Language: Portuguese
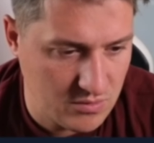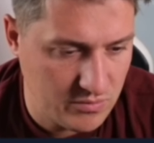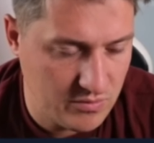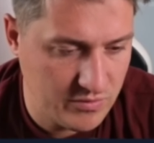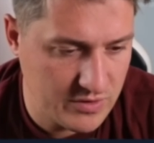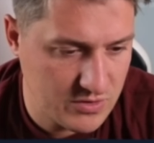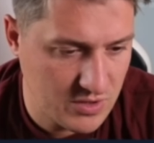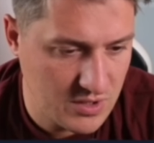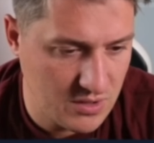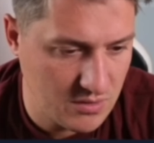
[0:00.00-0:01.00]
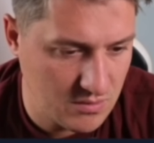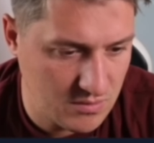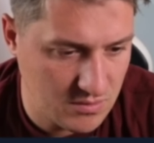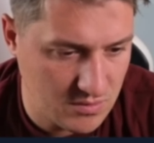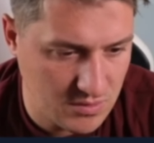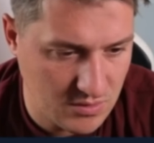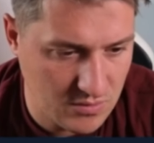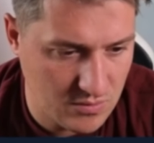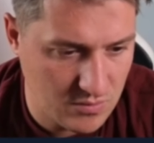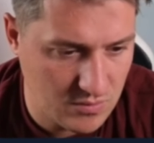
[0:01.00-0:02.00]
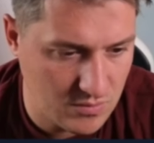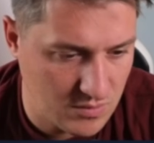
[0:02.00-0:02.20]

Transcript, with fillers: Vamos ver isso aí? Então,